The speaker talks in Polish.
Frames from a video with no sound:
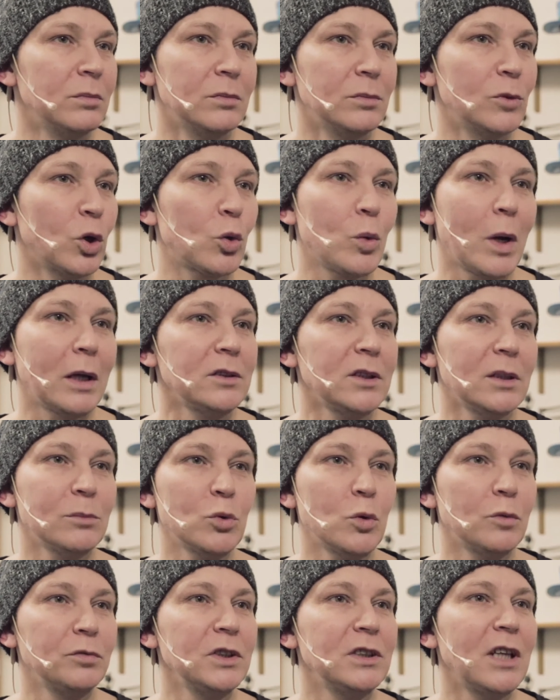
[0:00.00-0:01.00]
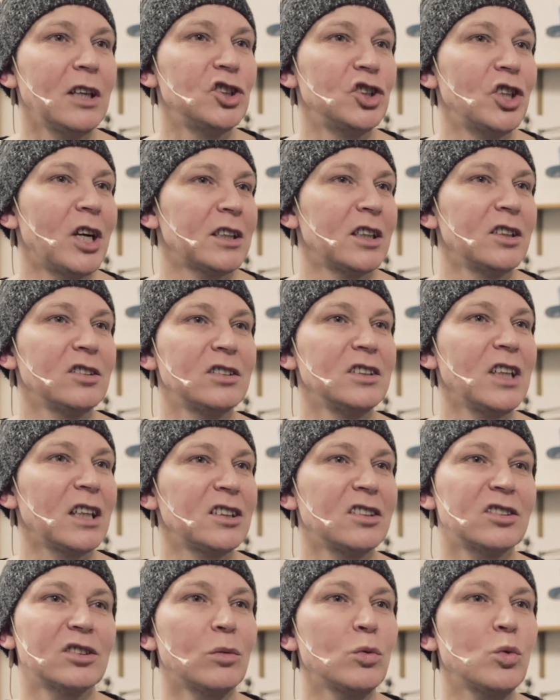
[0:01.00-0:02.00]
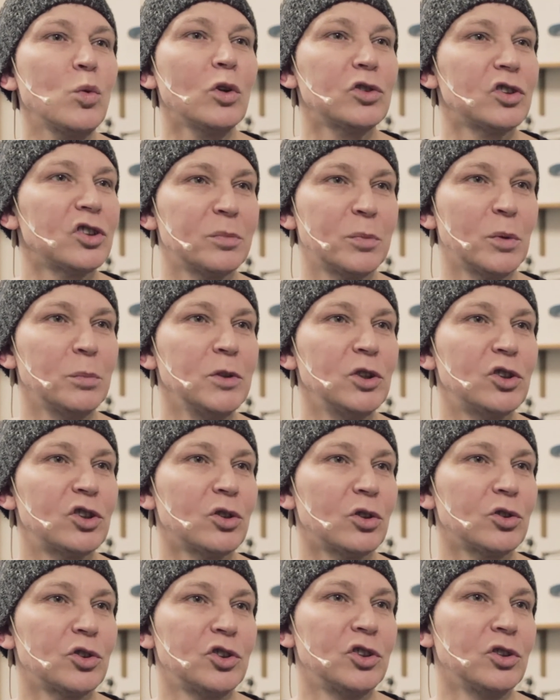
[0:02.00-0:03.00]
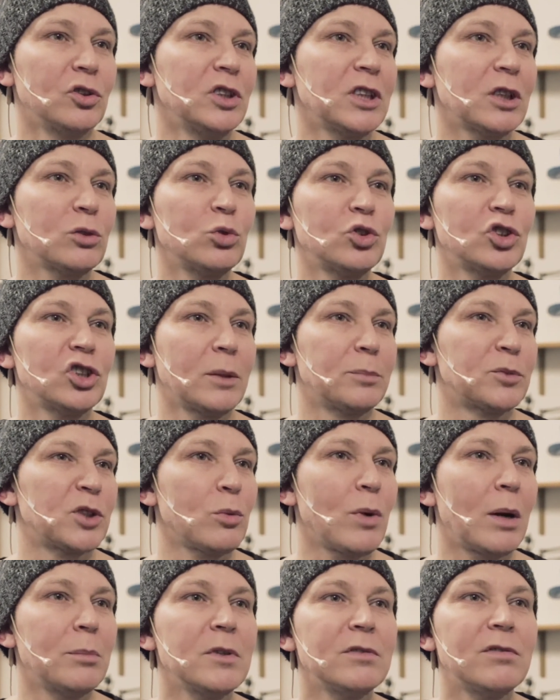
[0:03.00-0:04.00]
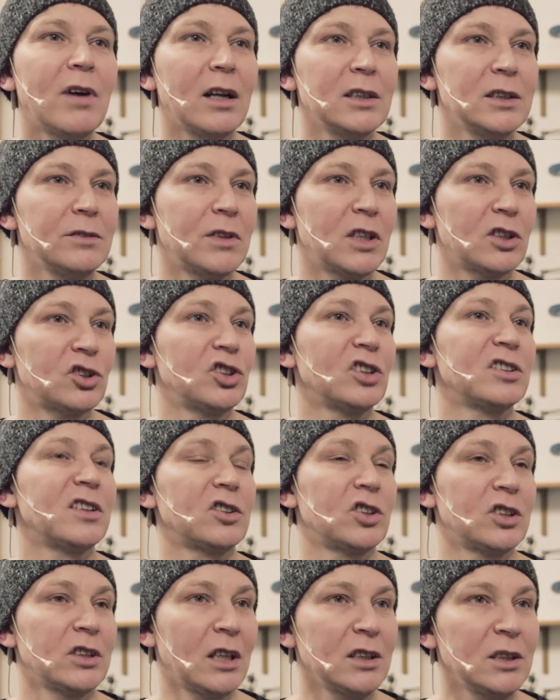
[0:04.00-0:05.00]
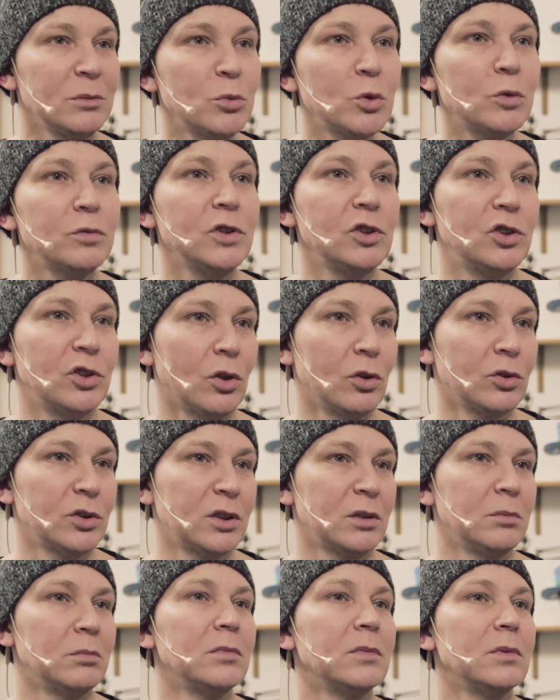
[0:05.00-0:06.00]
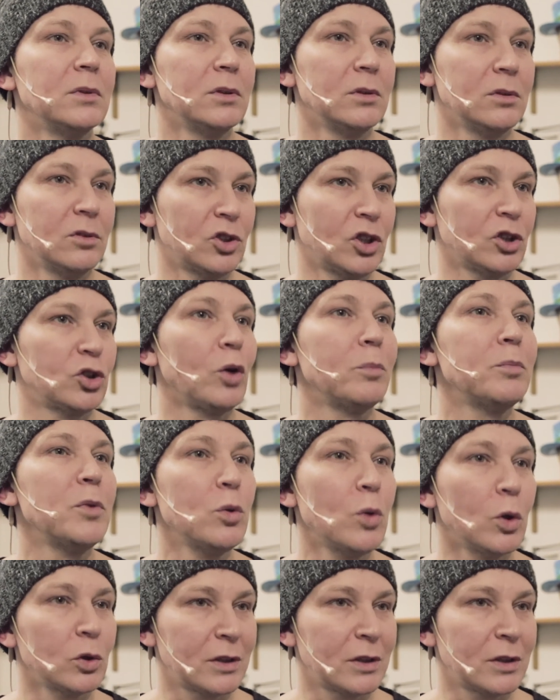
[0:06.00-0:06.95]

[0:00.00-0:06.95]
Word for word: dokładnie było widać, jakie, jakie są głosy z publiczności. No niektórzy się przełamywali, wreszcie zaczynali mówić o tym, e, że to było